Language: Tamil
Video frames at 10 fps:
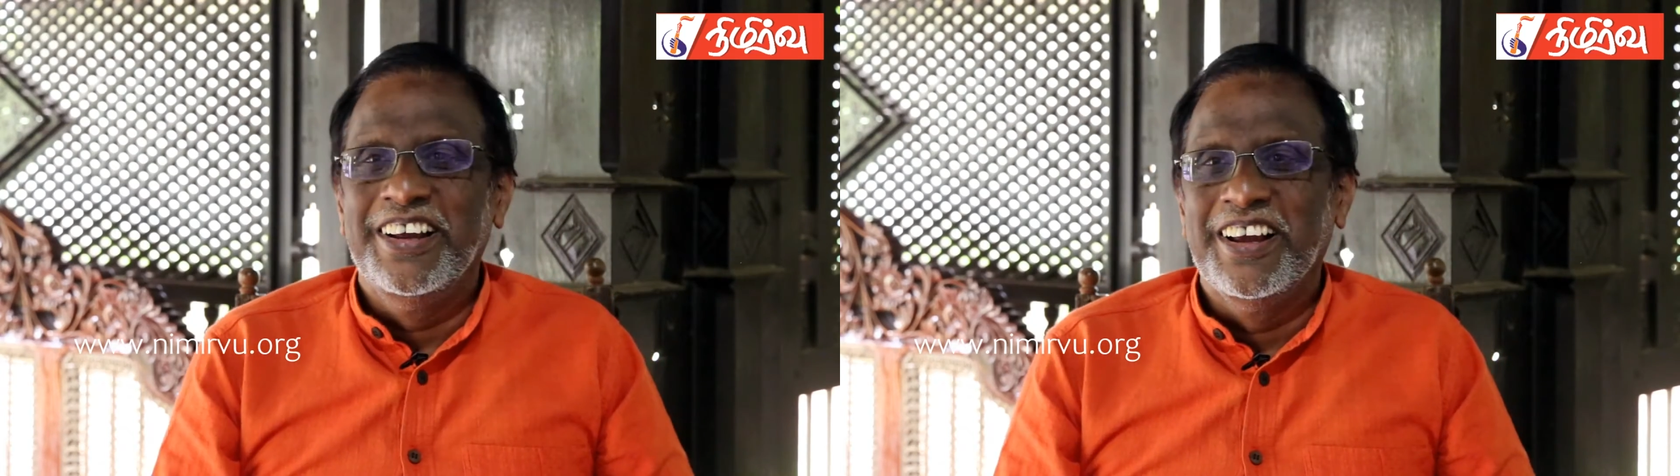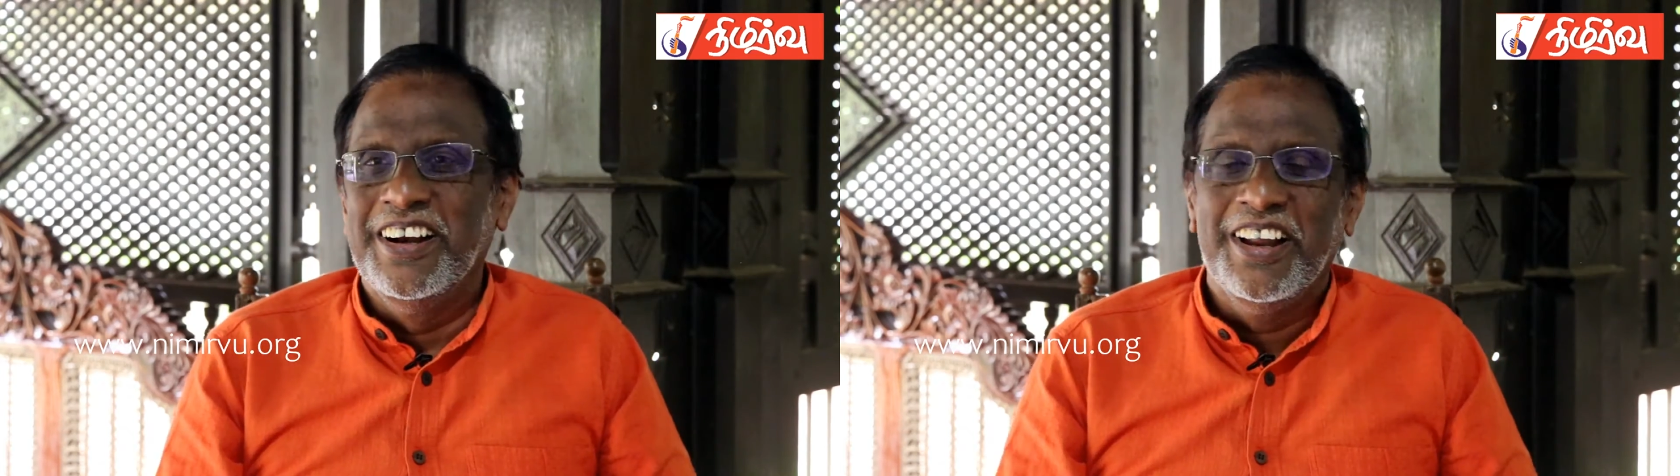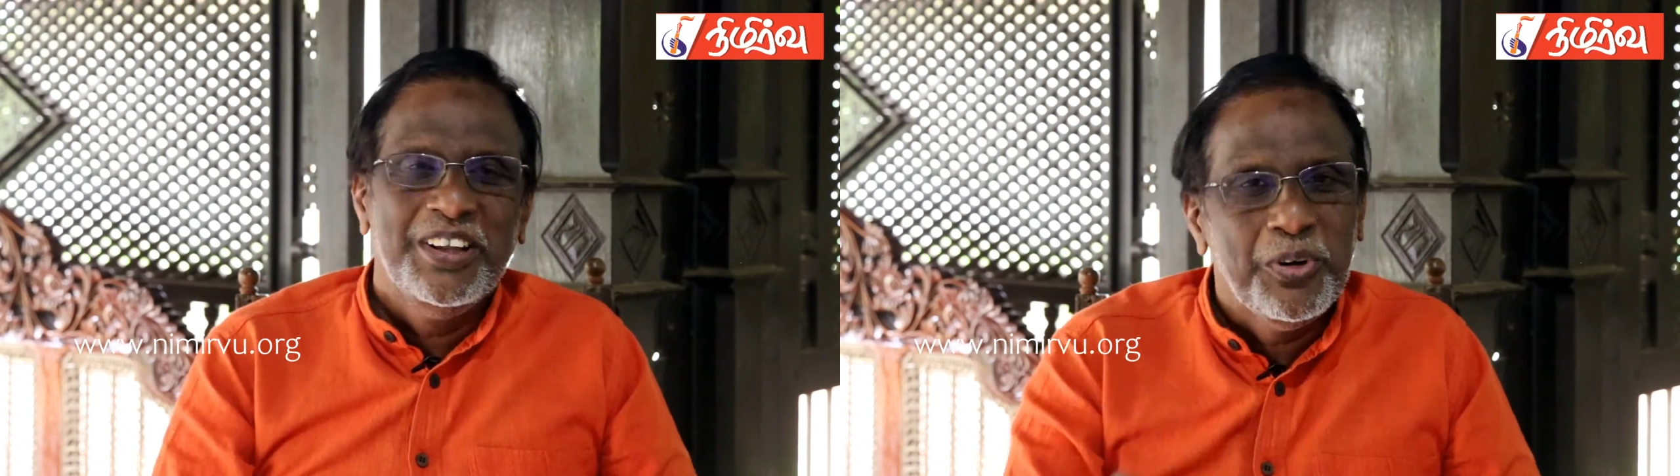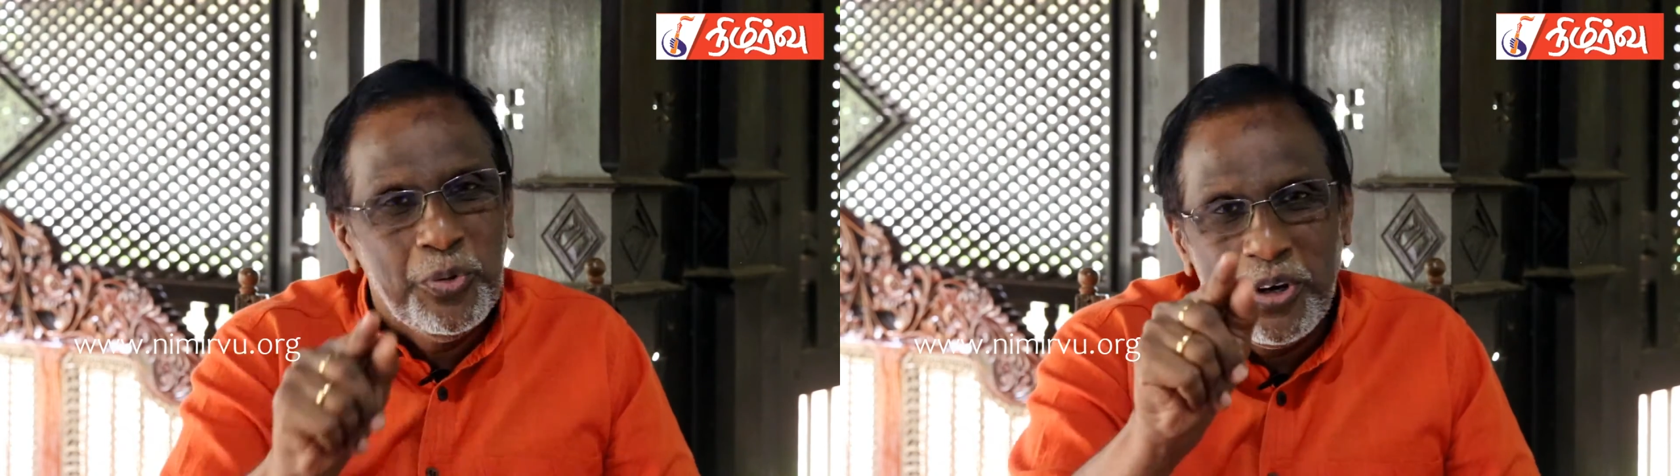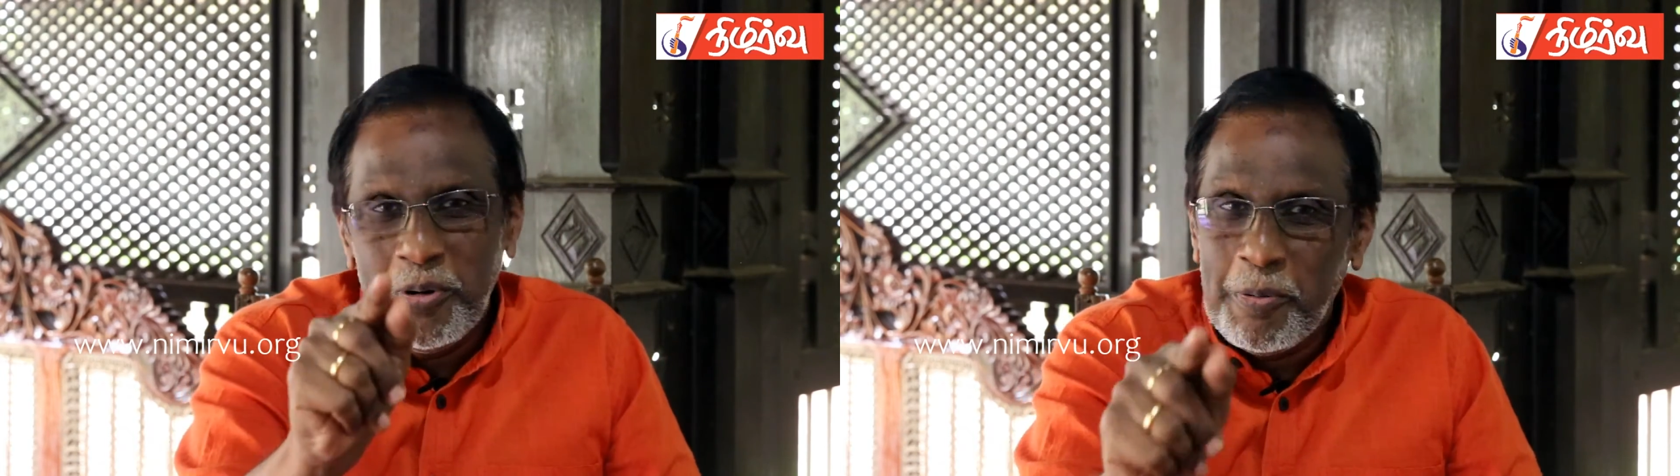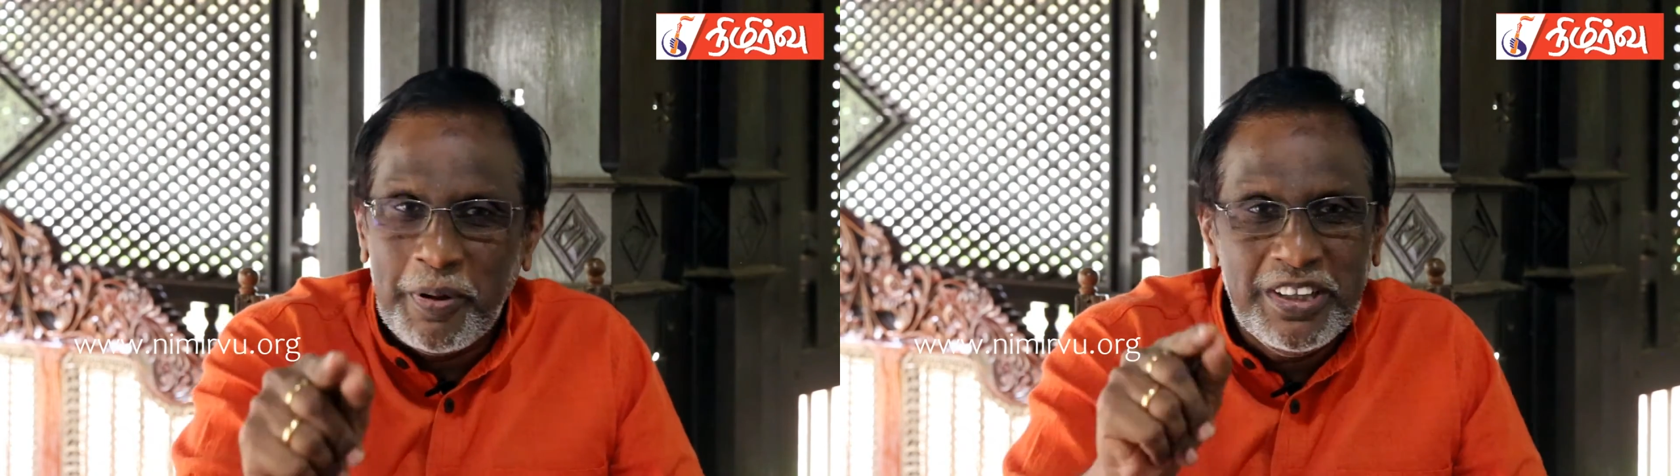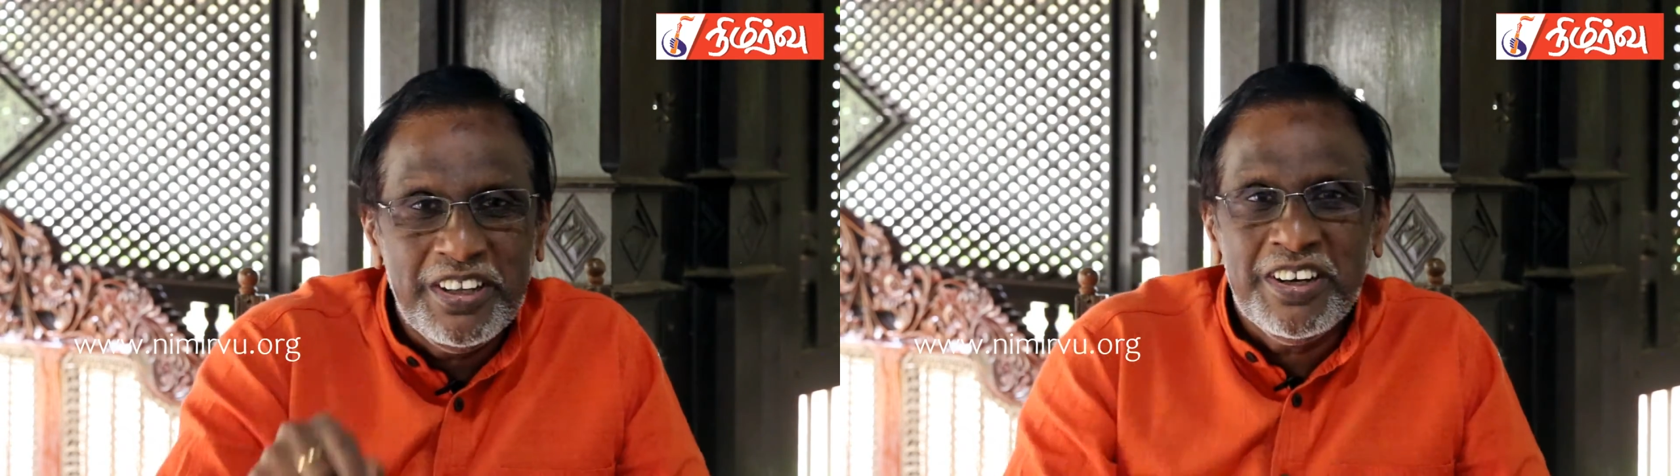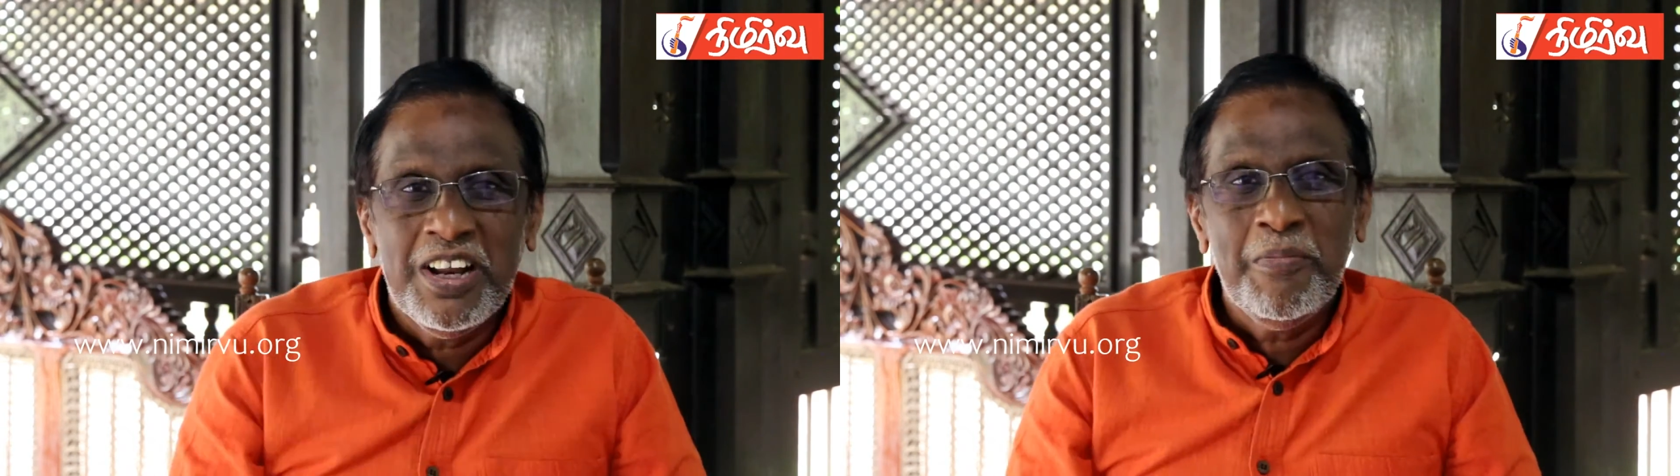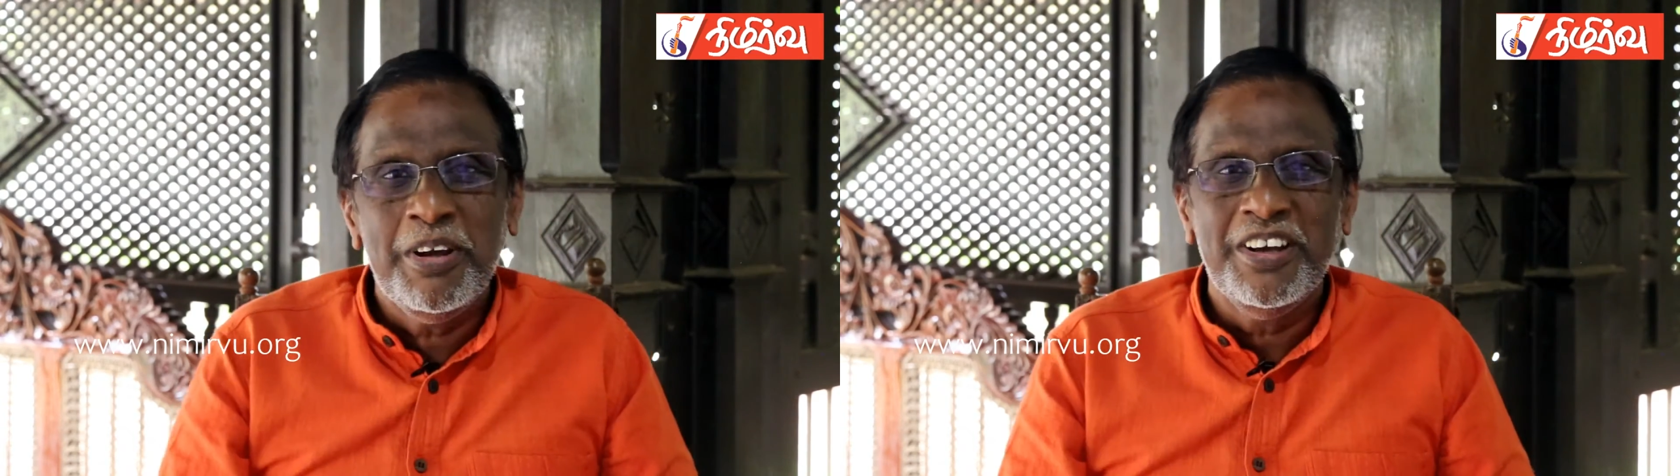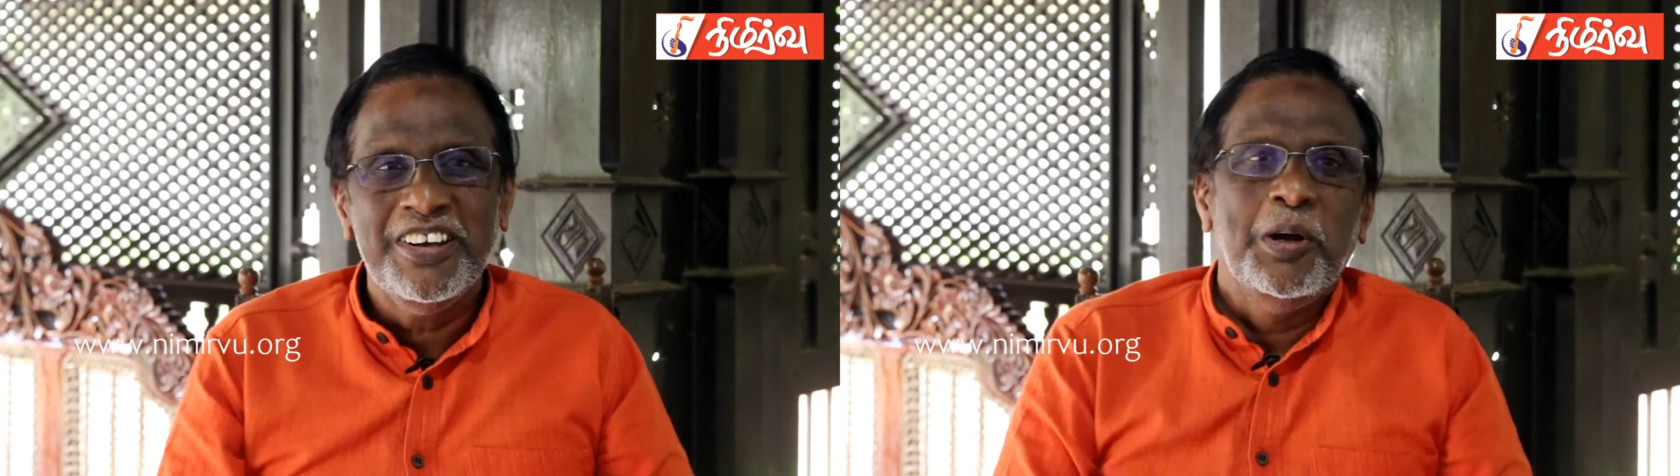ஆக்கள் இந்த கூட்டமே பதிஞ்சிருக்கலாமே